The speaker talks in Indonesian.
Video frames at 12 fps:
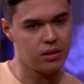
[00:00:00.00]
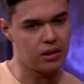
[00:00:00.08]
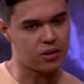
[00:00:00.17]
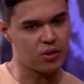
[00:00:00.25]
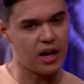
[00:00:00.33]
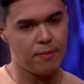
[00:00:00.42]

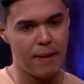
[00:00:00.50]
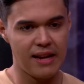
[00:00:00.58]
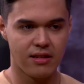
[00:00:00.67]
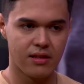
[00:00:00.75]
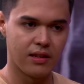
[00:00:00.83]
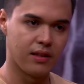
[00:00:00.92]
Itu udah
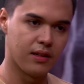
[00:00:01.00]
pasti.